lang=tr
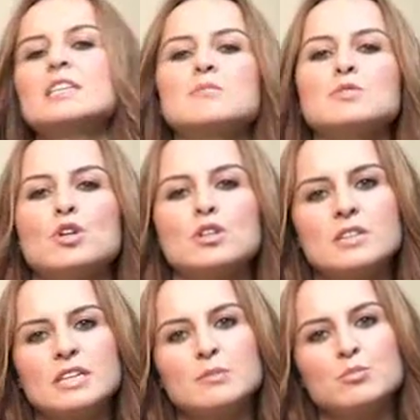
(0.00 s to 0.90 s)

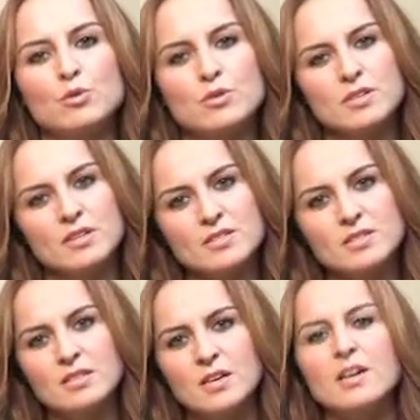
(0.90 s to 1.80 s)
24 ile 29
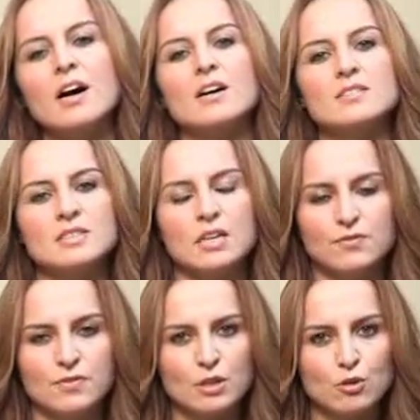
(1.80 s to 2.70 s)
arasında artık
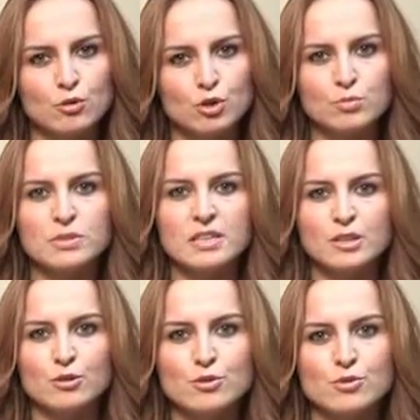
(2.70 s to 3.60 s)
hafif kilo grubuna
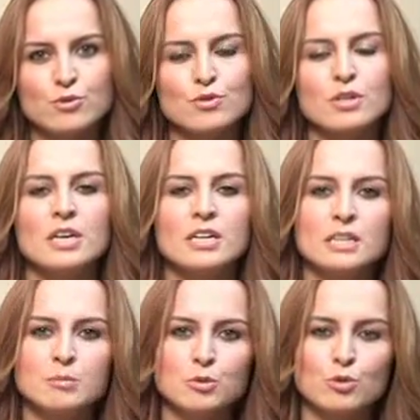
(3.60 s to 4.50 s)
giriyorsunuz.
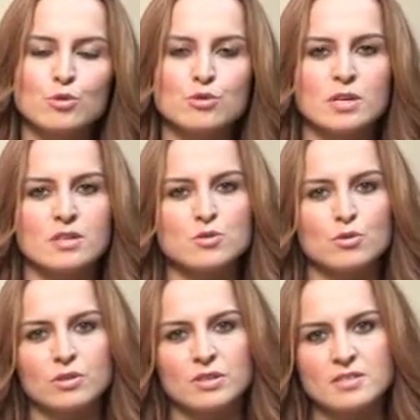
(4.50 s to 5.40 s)
29'dan
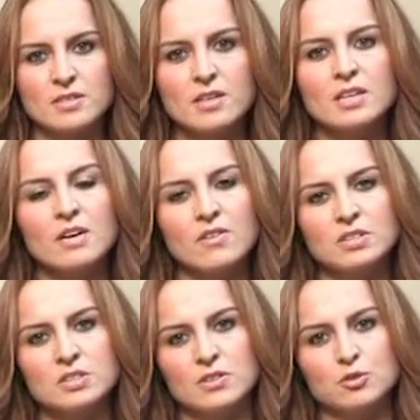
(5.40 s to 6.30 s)
sonra ise
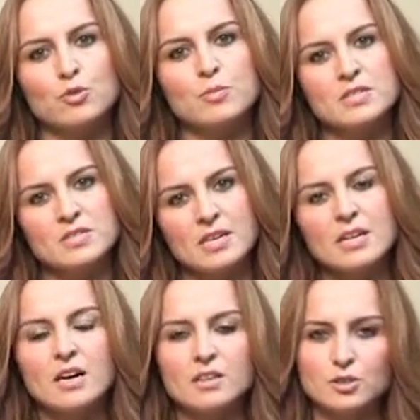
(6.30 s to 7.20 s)
yavaş yavaş
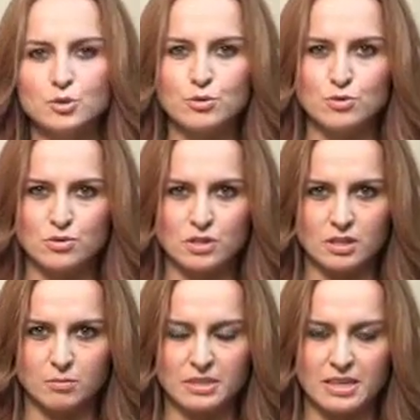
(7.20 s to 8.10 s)
obeziteye yaklaşıyorsunuz
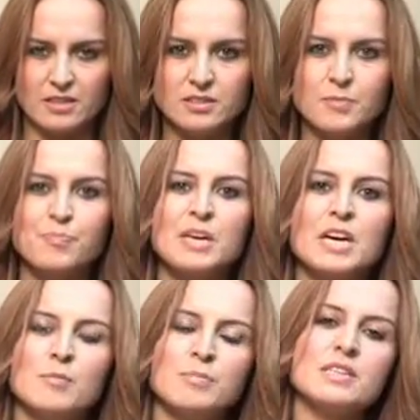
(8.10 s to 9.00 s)
anlamına gelir.
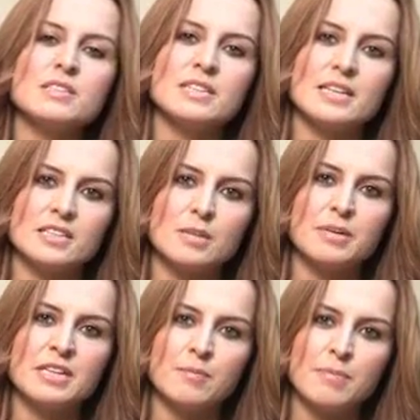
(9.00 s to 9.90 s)
Bir diğeri
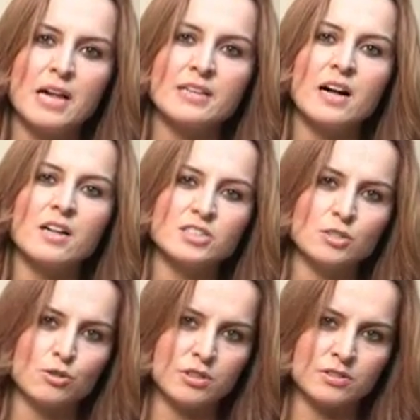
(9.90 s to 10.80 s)
de beden, bel
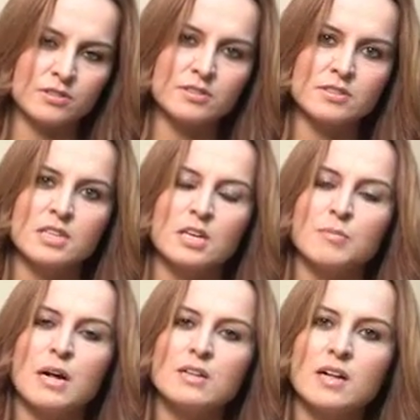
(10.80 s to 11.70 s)
kalça oranıdır.
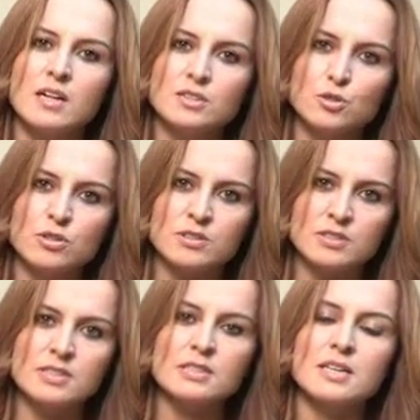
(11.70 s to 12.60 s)
Bel kalça
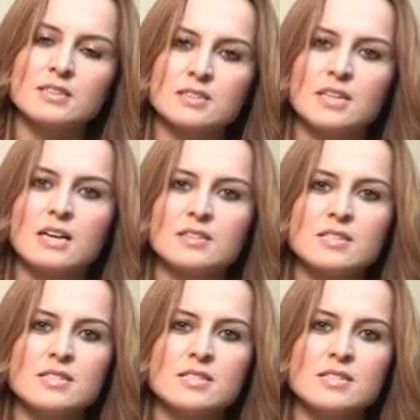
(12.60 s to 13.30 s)
oranı kadınlarda